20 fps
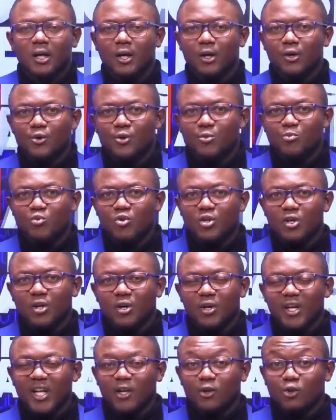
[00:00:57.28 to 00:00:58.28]
euh, depuis
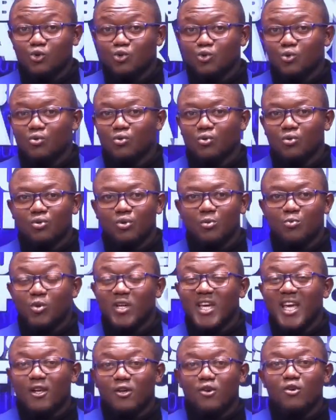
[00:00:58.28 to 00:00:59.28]
euh, quelques jours,
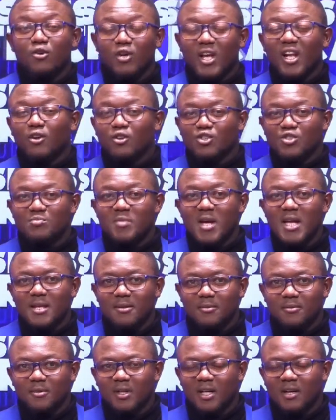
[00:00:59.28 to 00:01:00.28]
depuis quelques, quelques
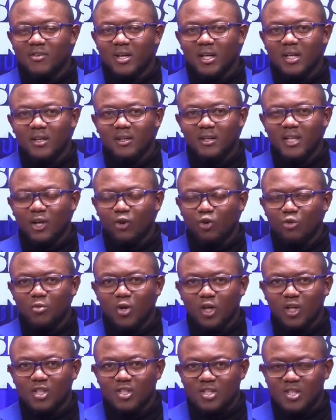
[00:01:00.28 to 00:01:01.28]
semaines, avec des
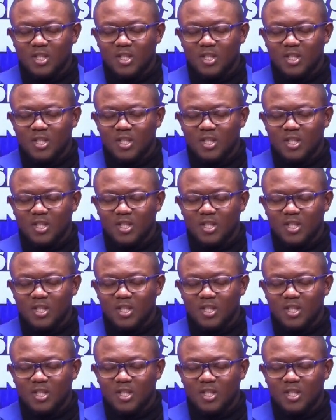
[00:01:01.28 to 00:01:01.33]
rumeurs qui